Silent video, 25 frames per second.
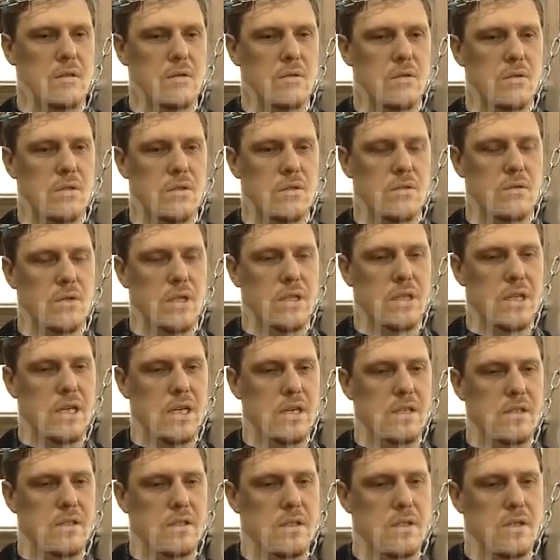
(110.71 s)
То есть
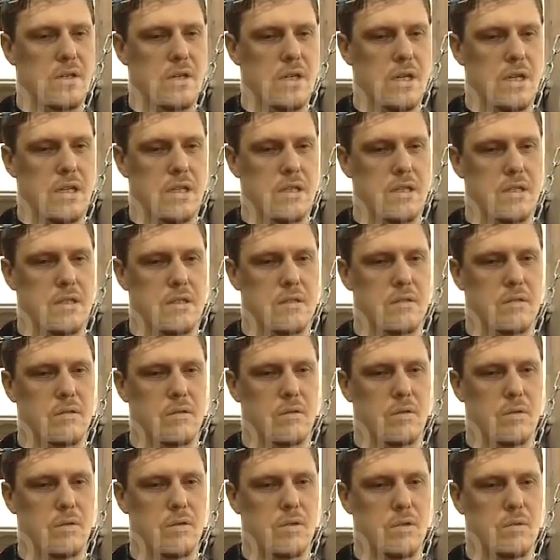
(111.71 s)
звонарь сначала
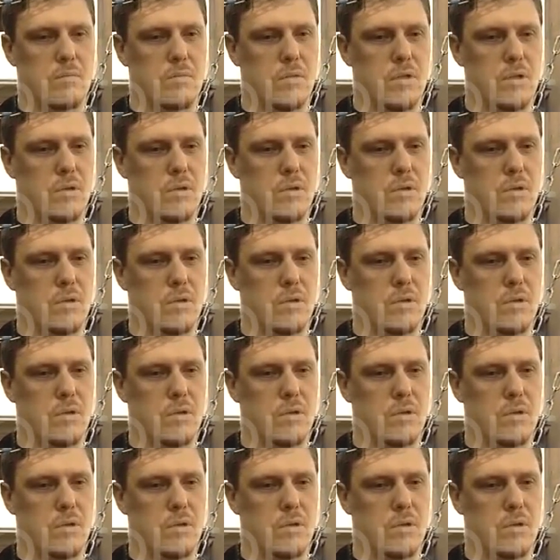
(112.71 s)
должен